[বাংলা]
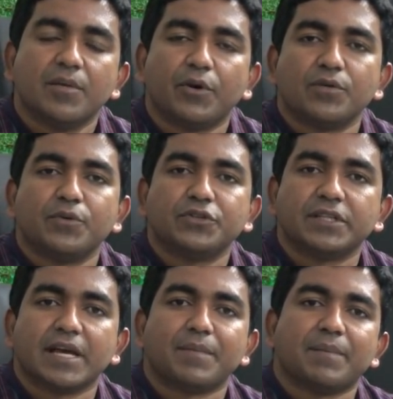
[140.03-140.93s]

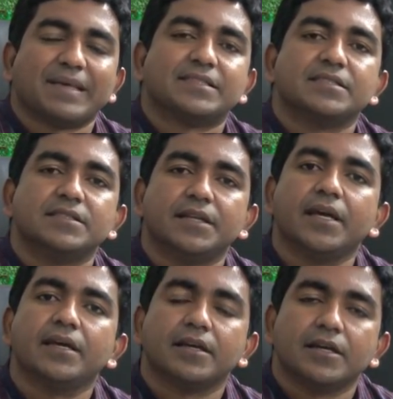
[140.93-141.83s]
পরবর্তীতে আমরা মেসেজ দিয়ে
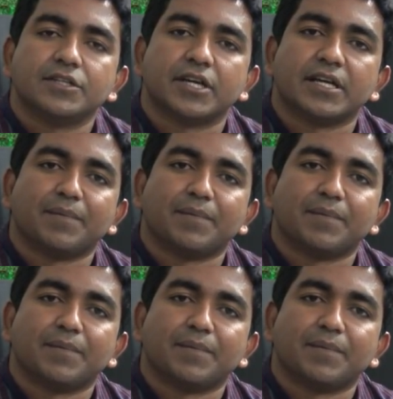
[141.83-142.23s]
সেই